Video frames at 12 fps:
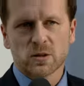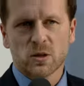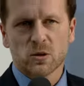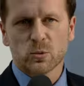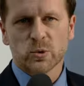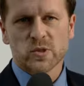
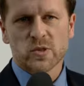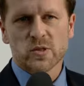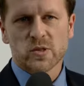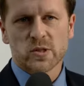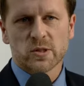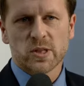glaube ich,
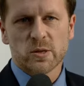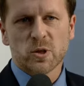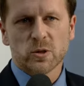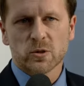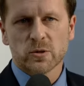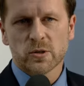sind sich
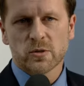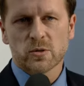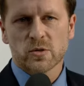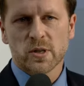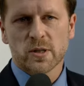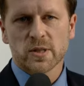immer noch nicht so
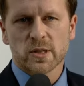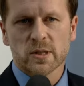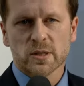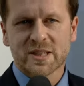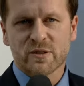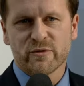sehr
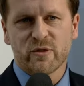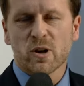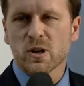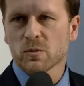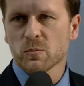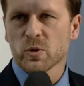der Gefahren